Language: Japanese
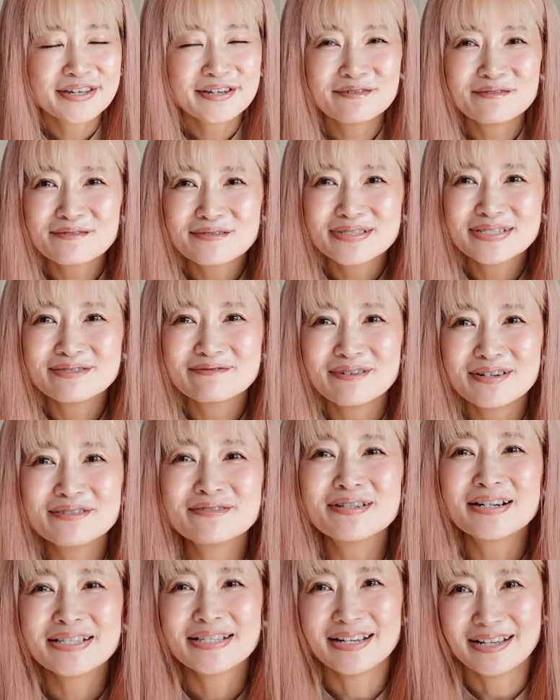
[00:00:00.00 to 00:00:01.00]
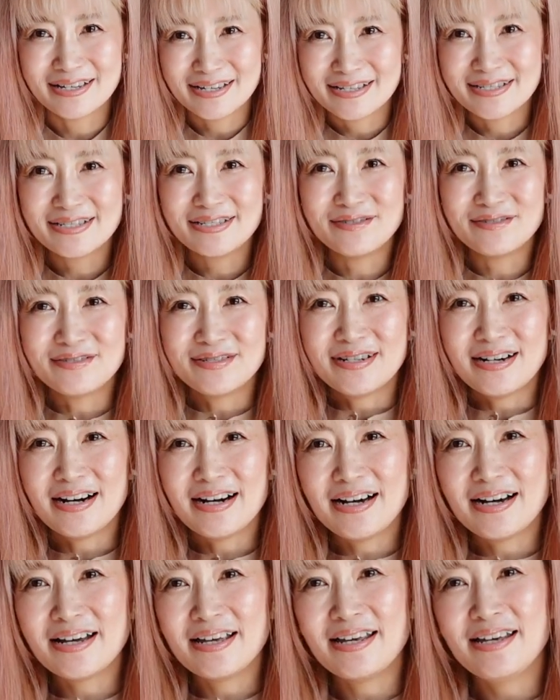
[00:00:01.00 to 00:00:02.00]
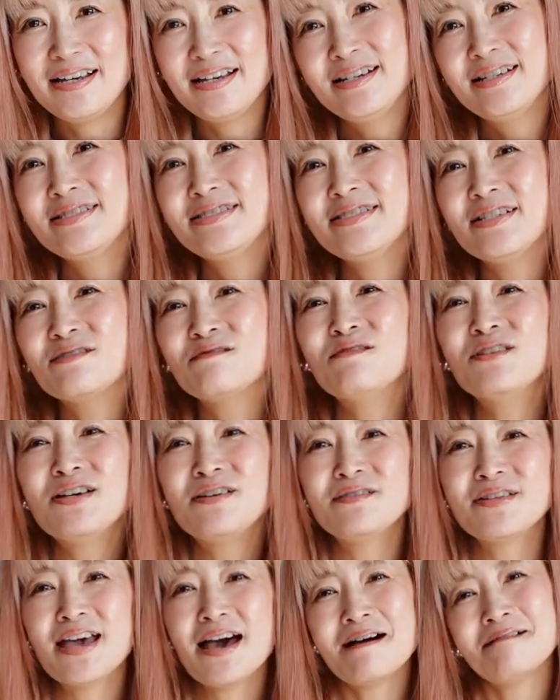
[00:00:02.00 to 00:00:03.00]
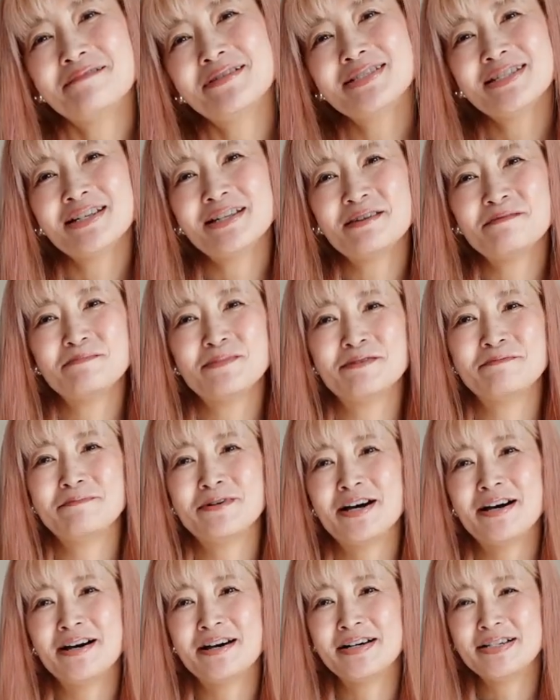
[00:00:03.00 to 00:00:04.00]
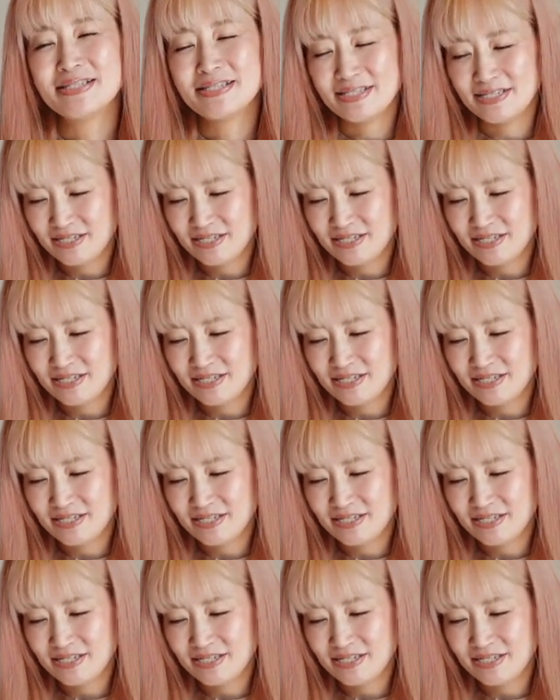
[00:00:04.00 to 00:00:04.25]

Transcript: 着心地は良かったんですよ。はい、じゃあこれをね合わせてみます。